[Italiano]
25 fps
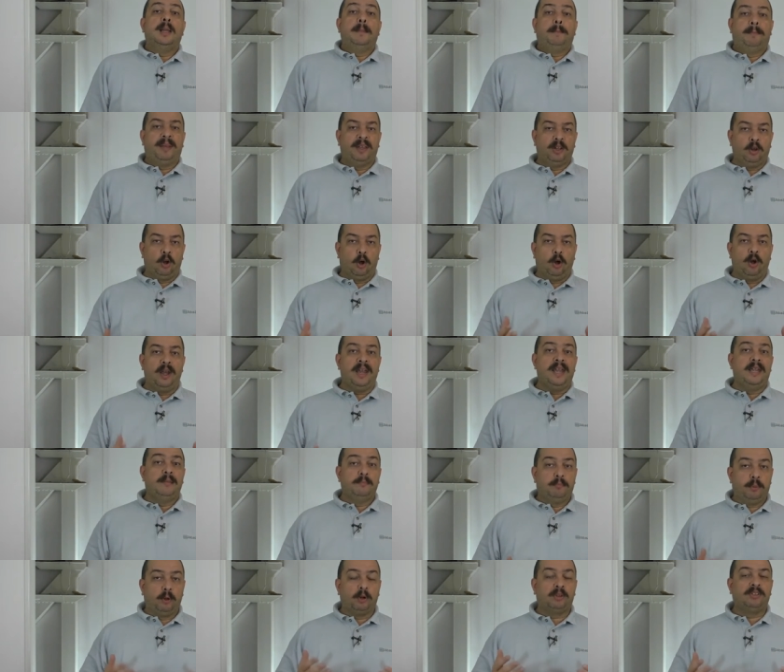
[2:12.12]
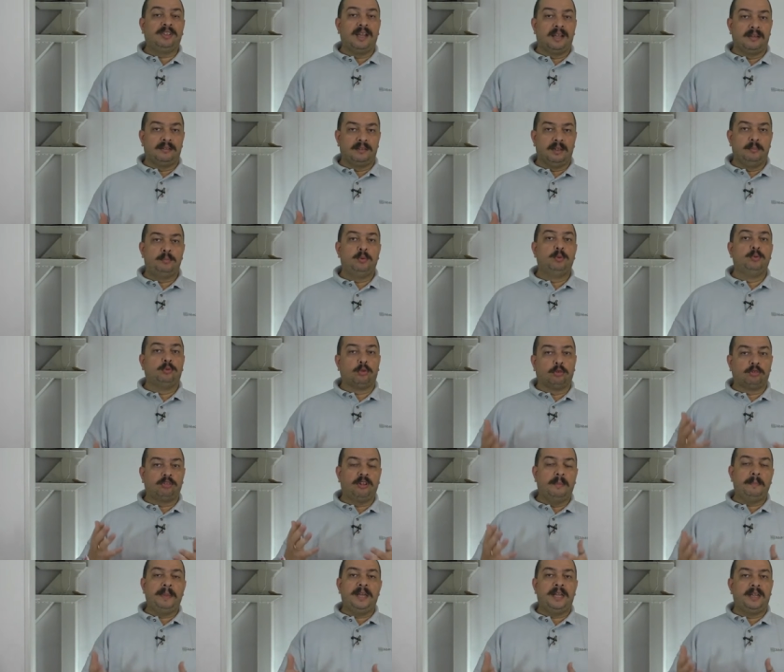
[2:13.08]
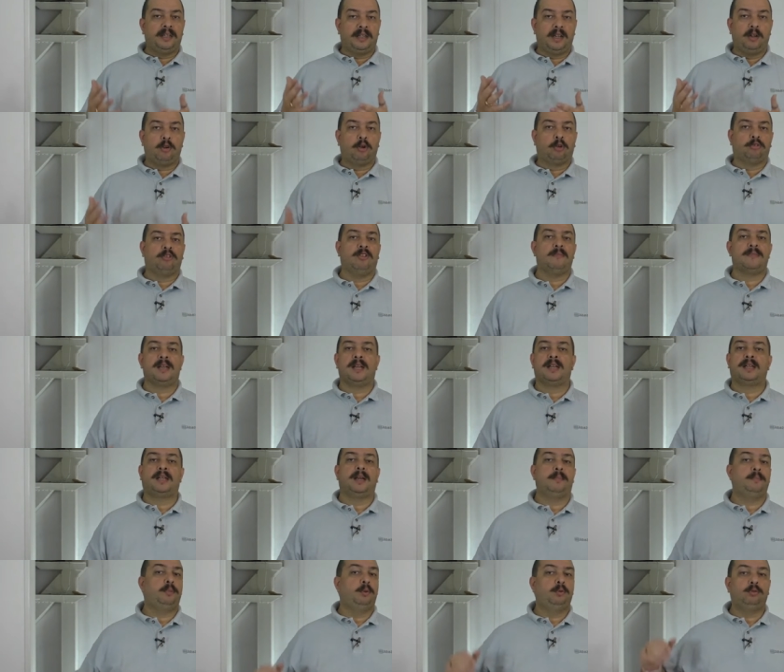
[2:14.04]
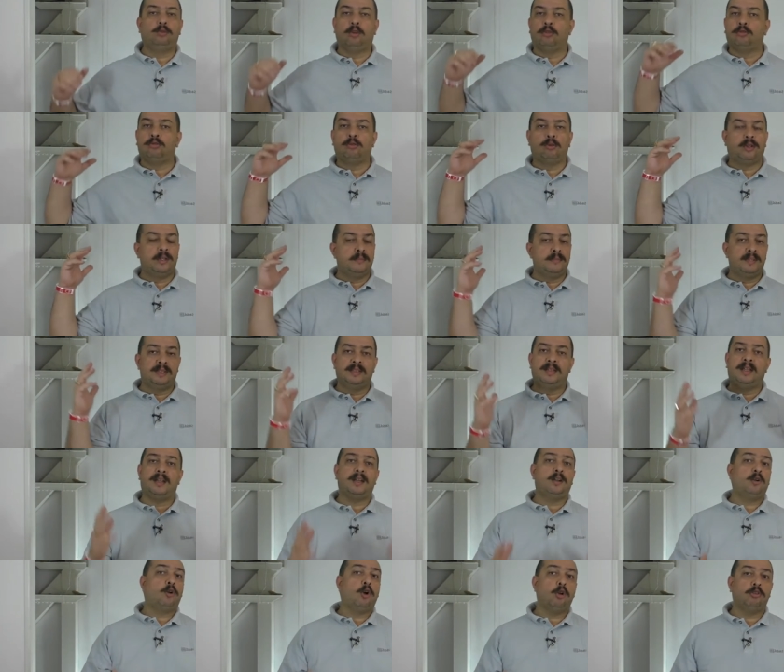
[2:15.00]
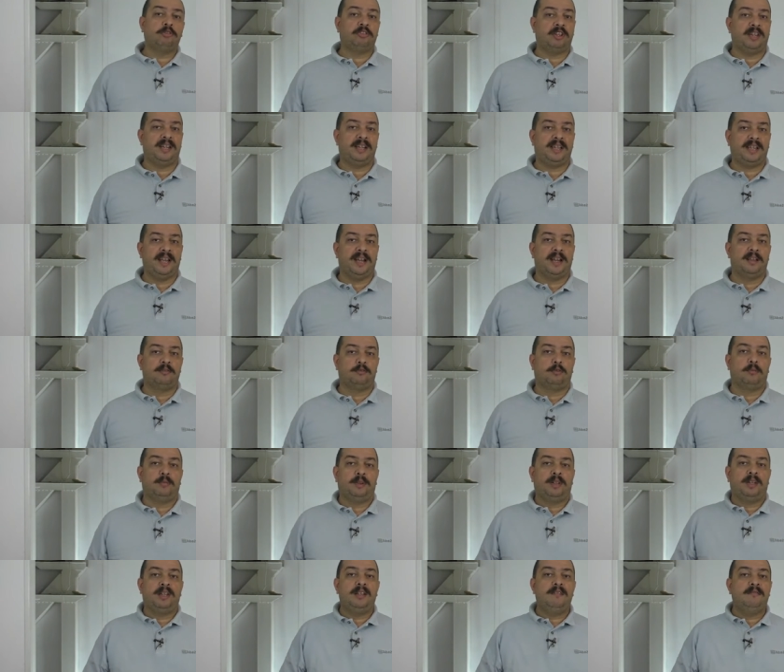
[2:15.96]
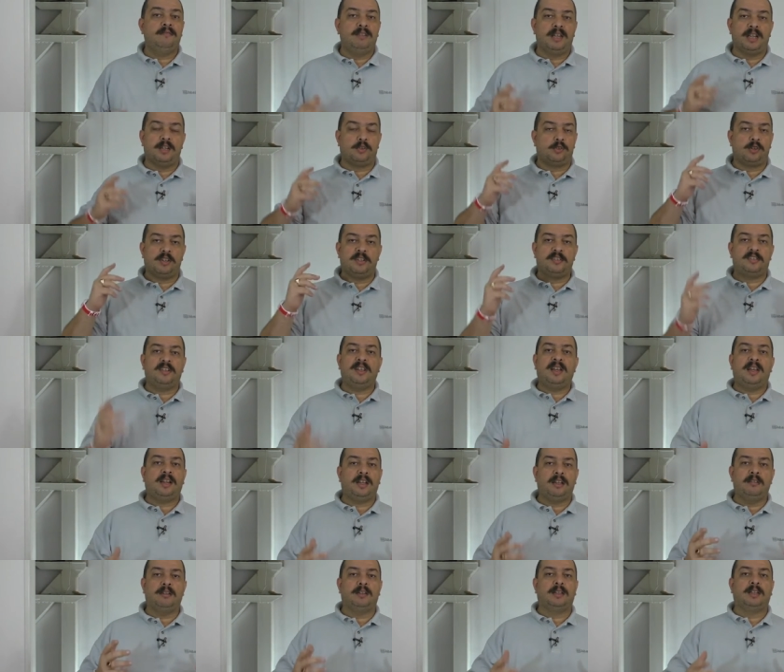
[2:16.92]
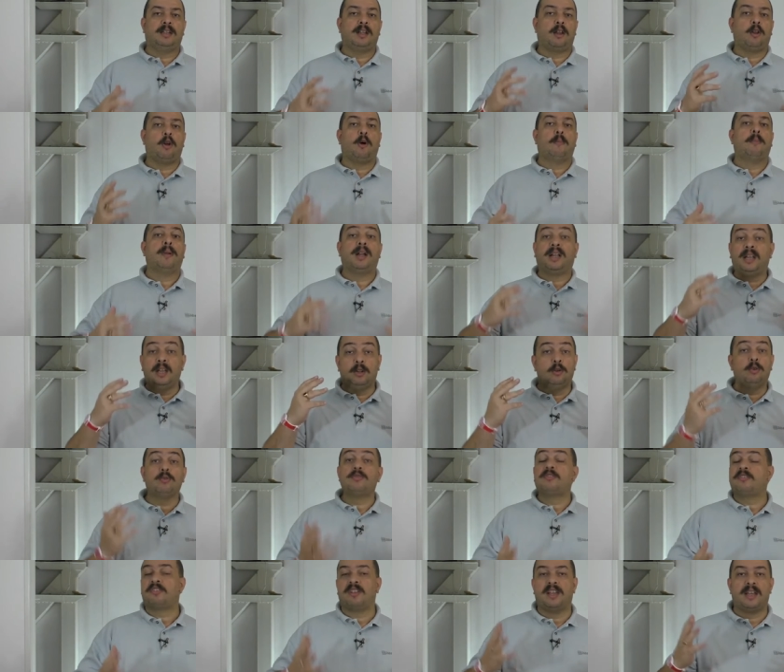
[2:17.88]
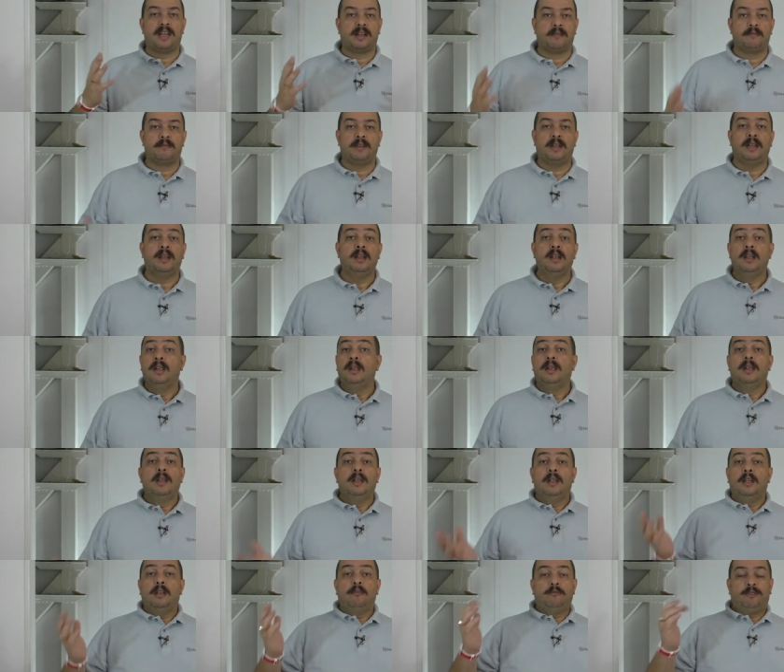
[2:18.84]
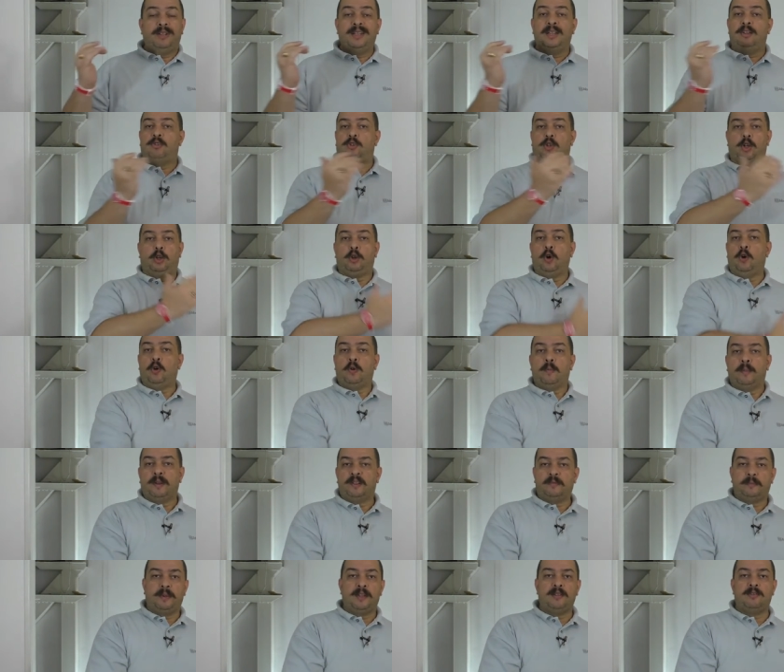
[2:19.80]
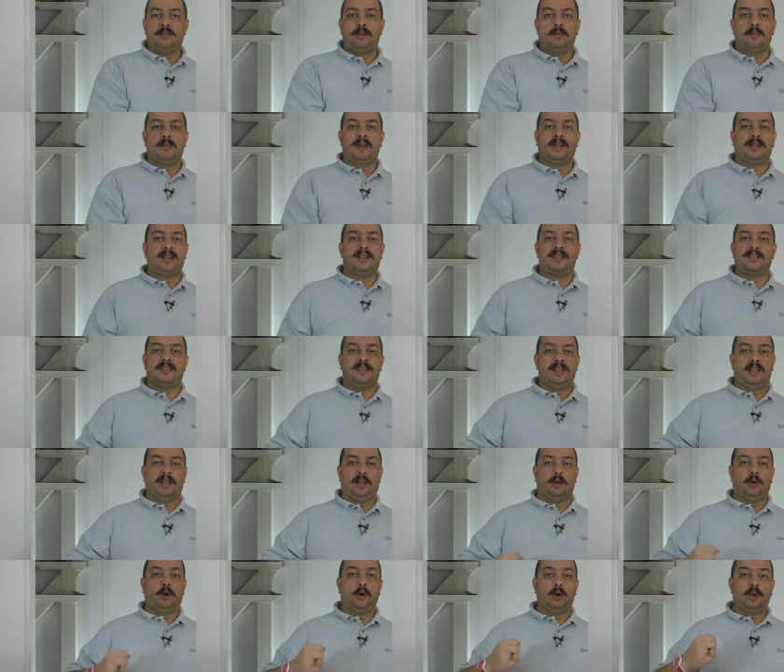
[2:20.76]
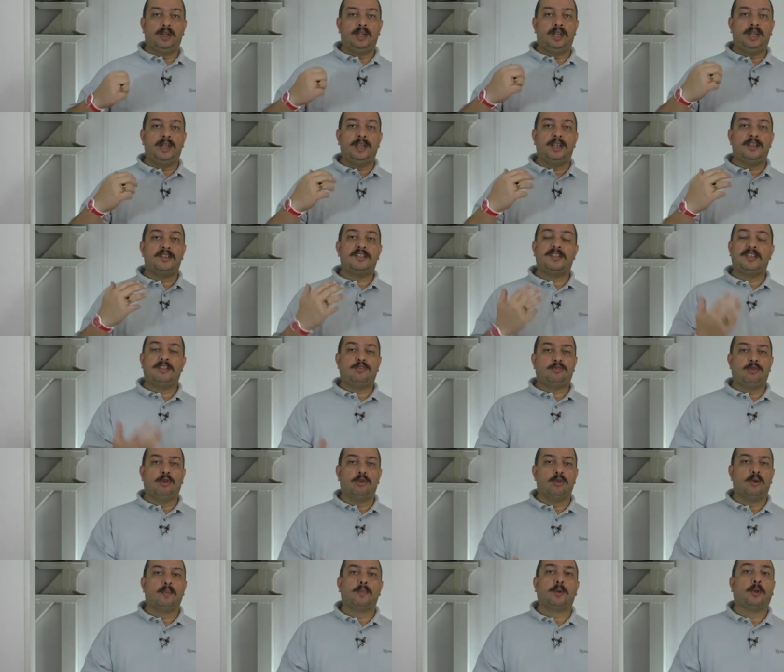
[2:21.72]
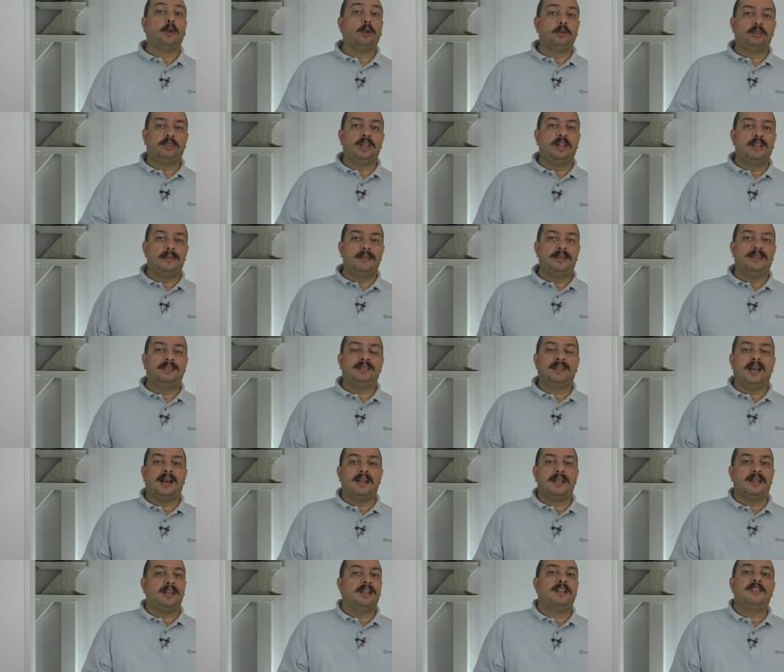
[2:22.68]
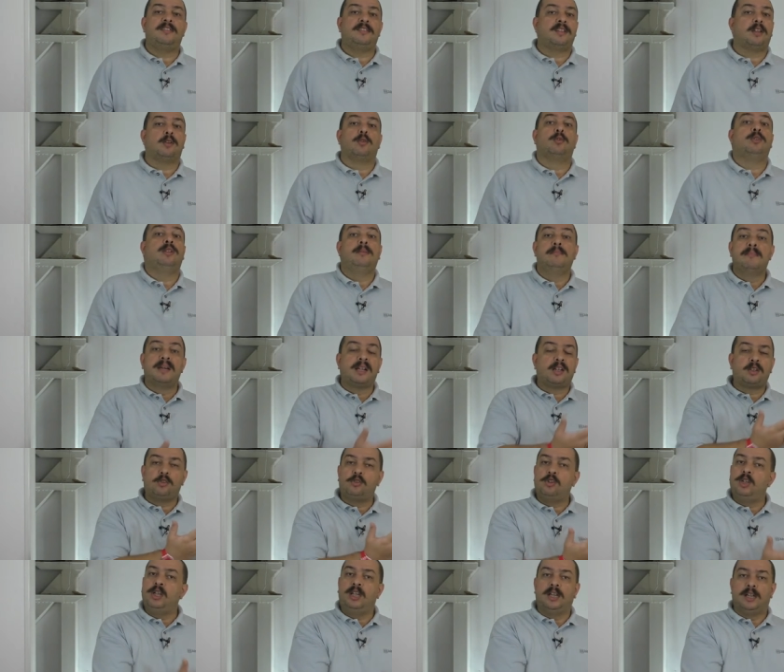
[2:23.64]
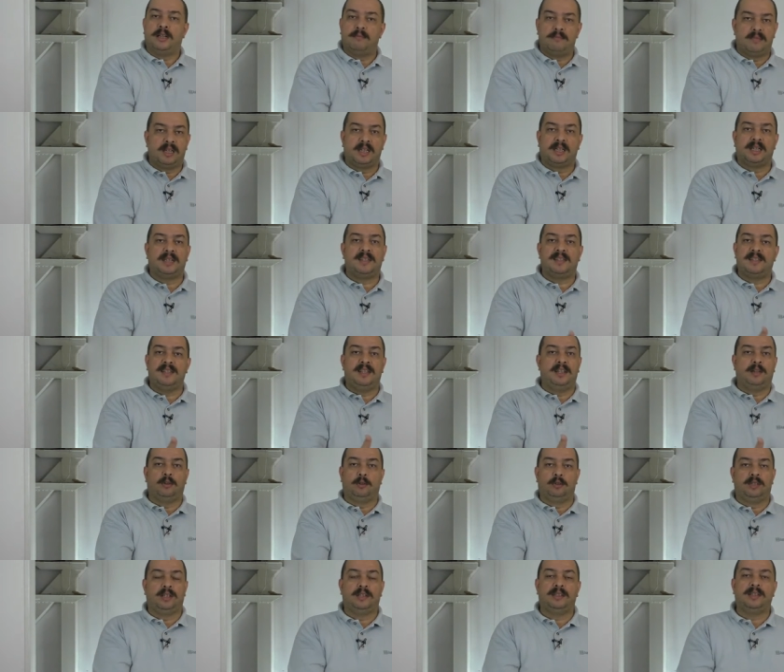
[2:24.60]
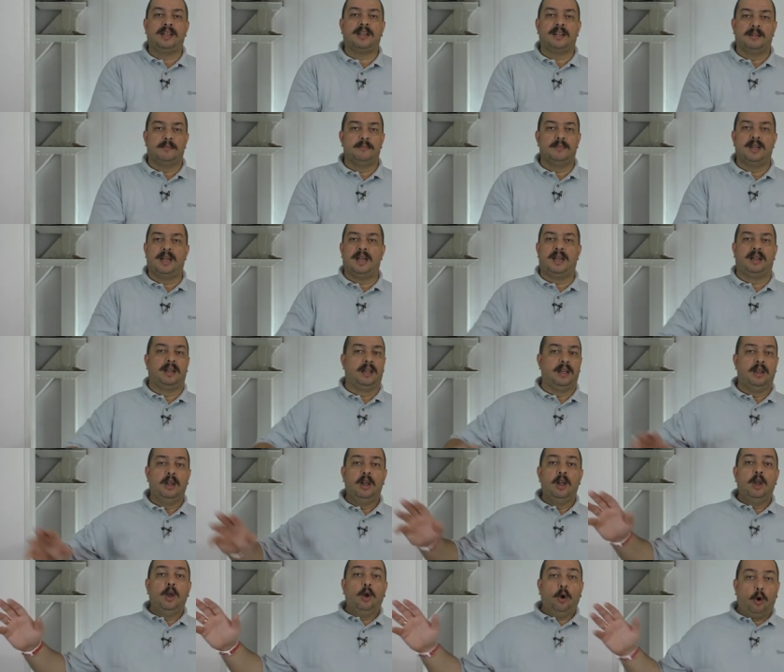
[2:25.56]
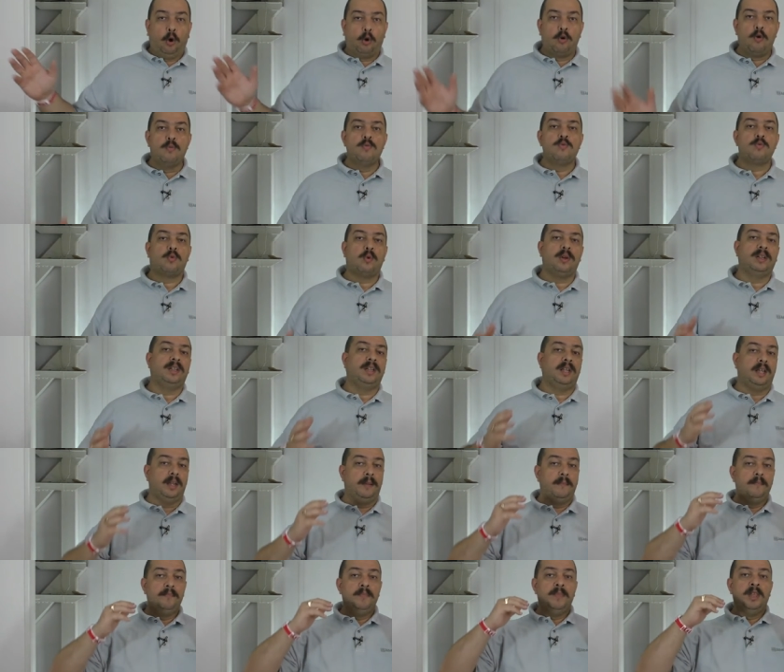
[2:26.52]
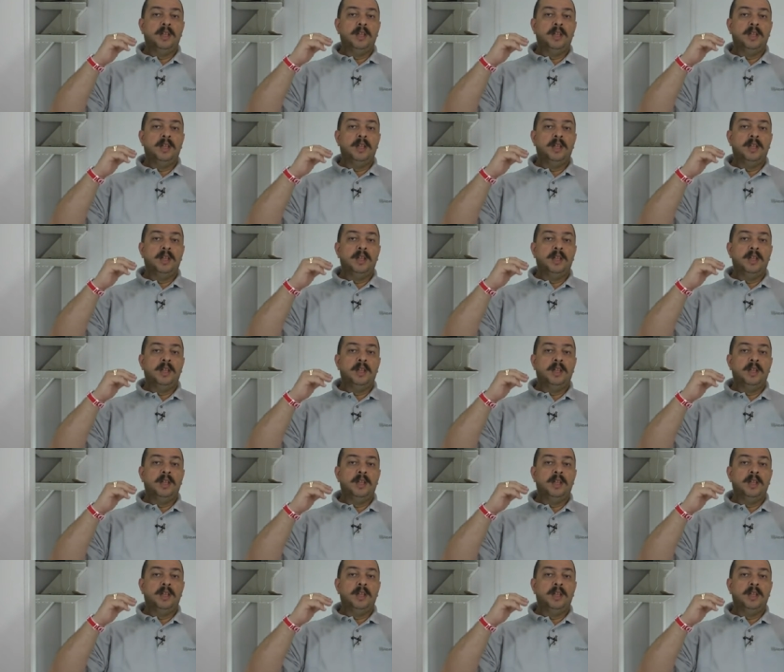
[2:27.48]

però è importante appunto sapere che cosa manca piuttosto che mandare cose a caso, perché invece se arriva della roba che non serve finisce che occupa spazio in magazzino, eh, se sono prodotti alimentari rischiano di marcire in magazzino, di andare a male, o comunque di